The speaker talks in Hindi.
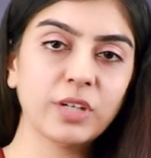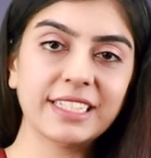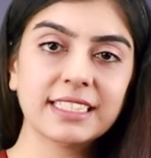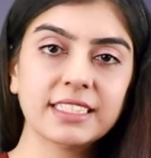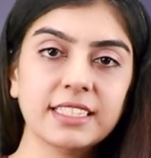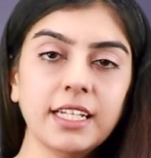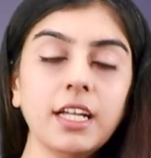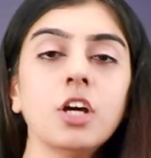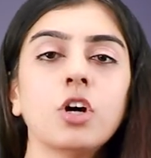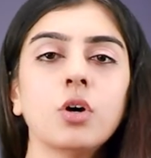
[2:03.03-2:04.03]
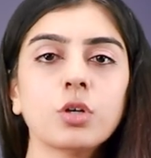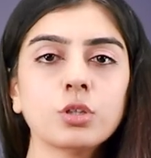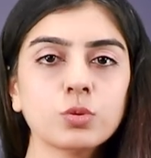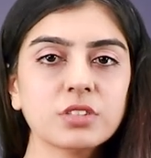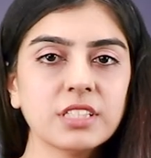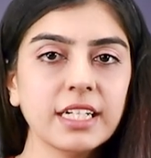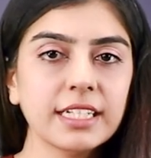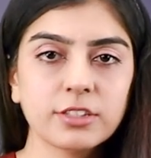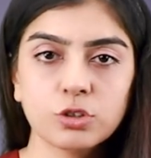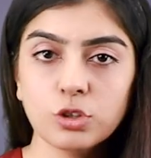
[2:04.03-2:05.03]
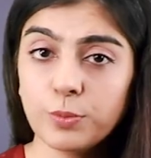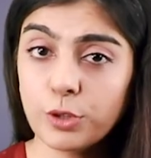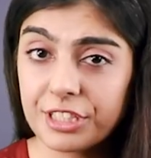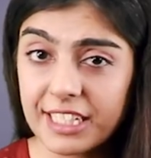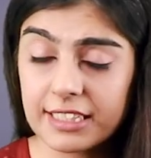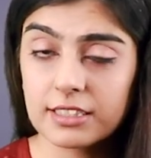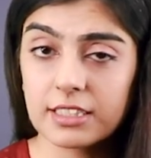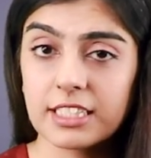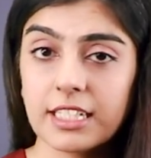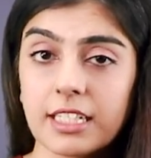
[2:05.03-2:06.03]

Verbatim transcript: प्रोवाइड करते हैं और दूसरा इनको प्रोटेक्ट करते